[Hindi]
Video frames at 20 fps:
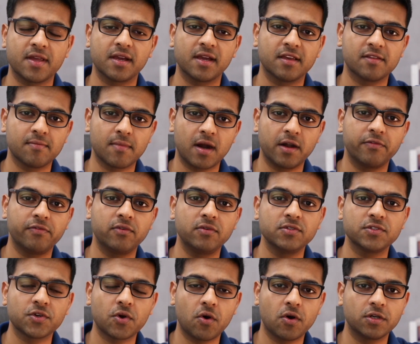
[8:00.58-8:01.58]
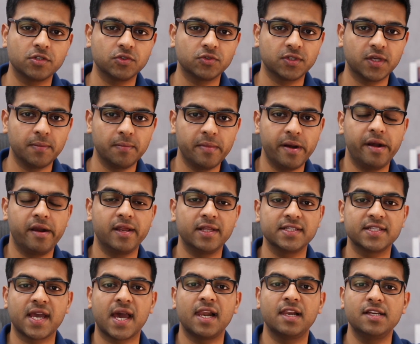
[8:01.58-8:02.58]
के स्मार्टफोन्स और जो उसकी मिड रेंज
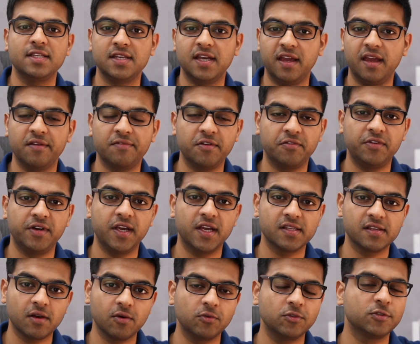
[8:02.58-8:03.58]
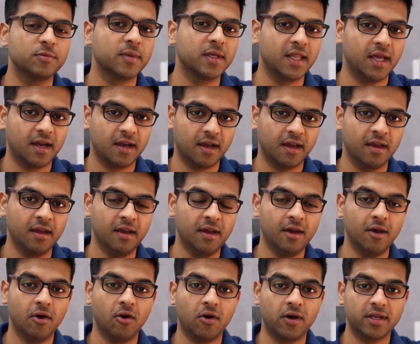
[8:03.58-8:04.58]
गैलेक्सी ए फिफ्टी है उसमें देखा है
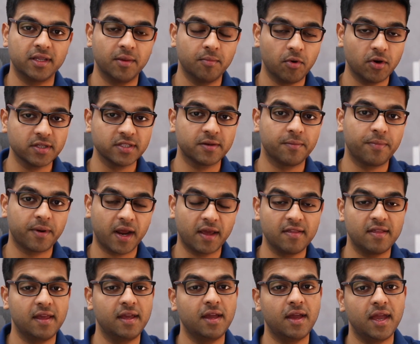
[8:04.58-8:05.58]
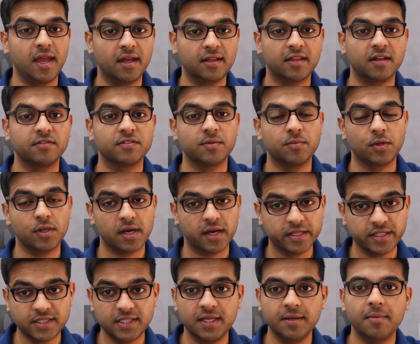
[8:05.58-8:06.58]
और ये बहुत सरप्राइजिंग एक तरफ से बहुत
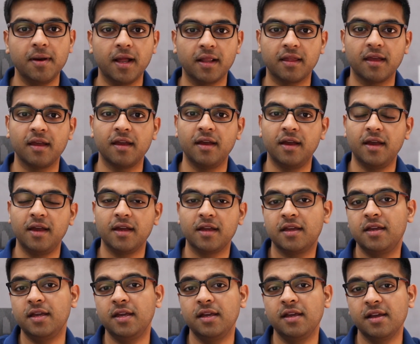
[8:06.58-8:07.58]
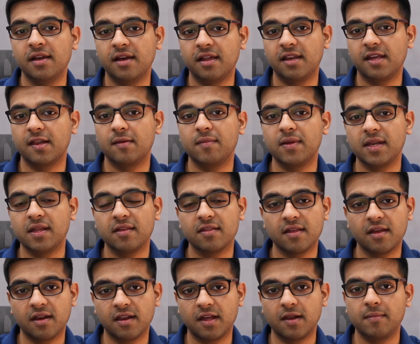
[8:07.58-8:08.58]
अच्छी बात है कि रियलमी ने इसे
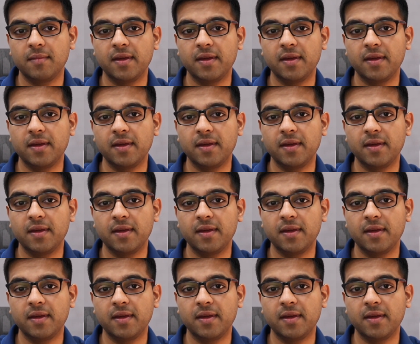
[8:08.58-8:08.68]
रियलमी